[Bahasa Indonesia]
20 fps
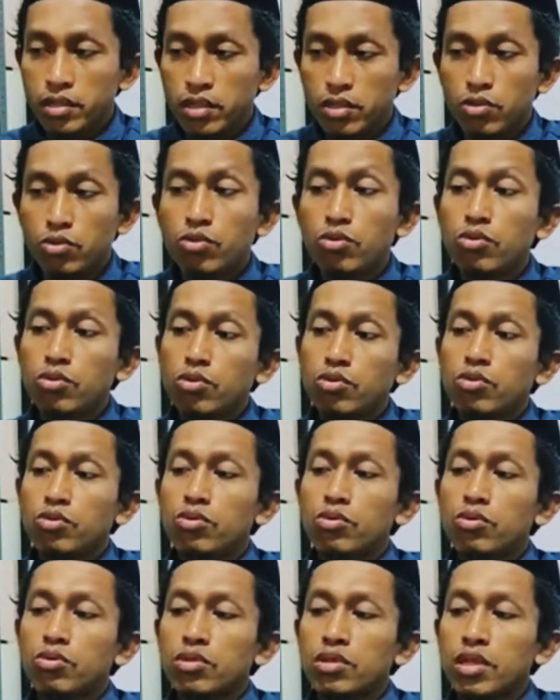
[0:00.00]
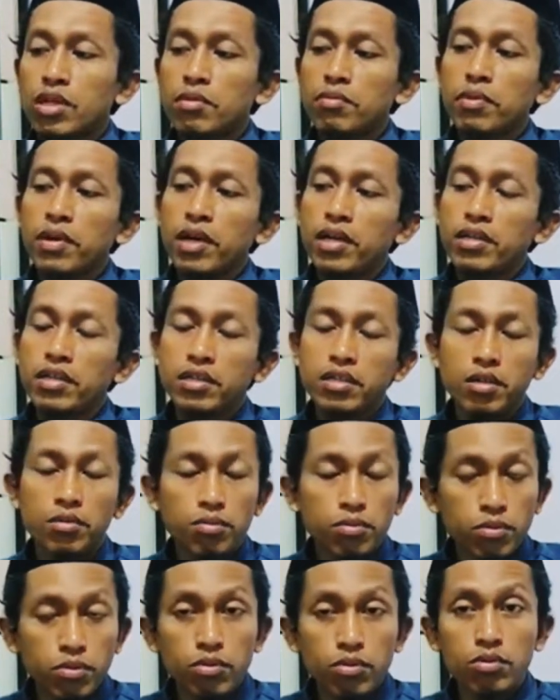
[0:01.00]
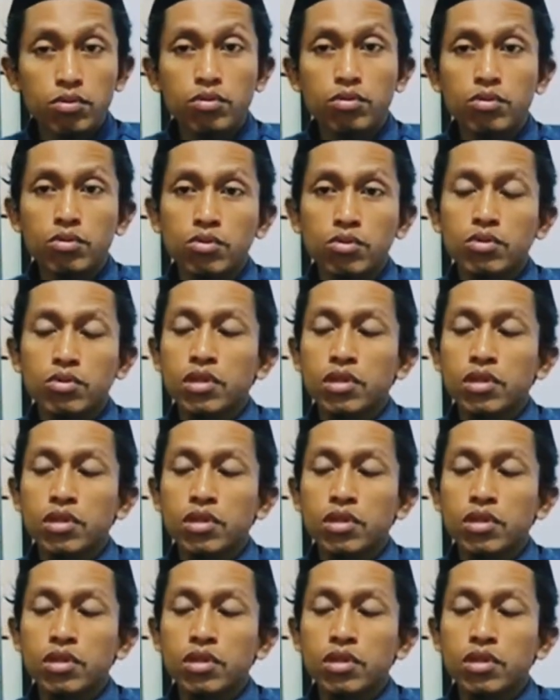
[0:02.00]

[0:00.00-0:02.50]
guru, tanpa adanya buku,